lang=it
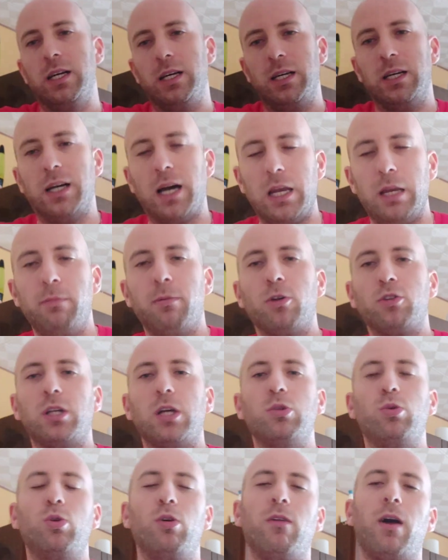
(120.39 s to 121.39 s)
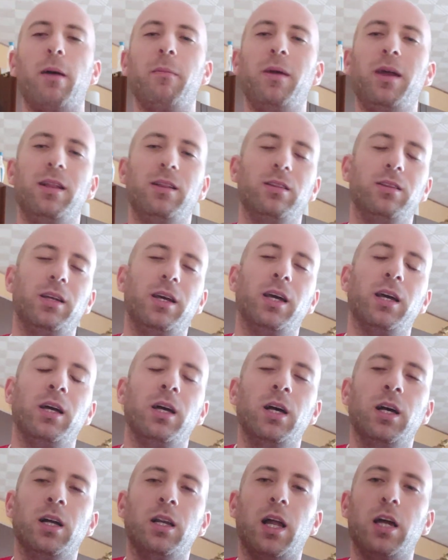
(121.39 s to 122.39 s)
ha riportato
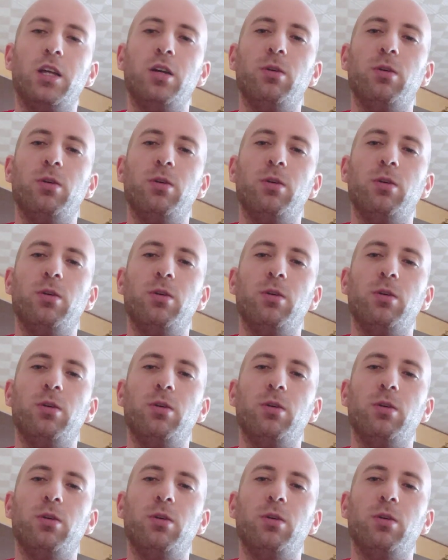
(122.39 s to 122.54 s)
nuovamente la